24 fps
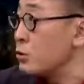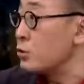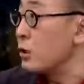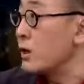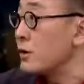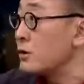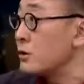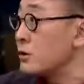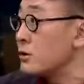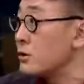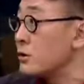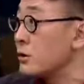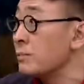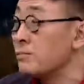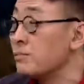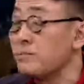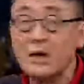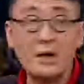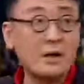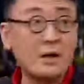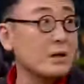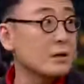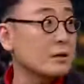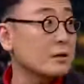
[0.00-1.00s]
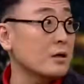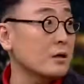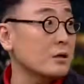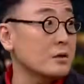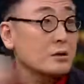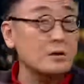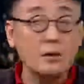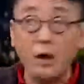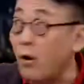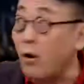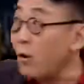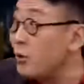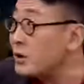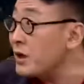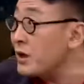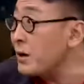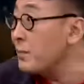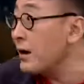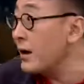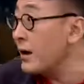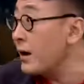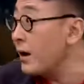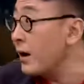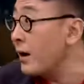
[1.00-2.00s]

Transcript: 全尸，但是脑袋没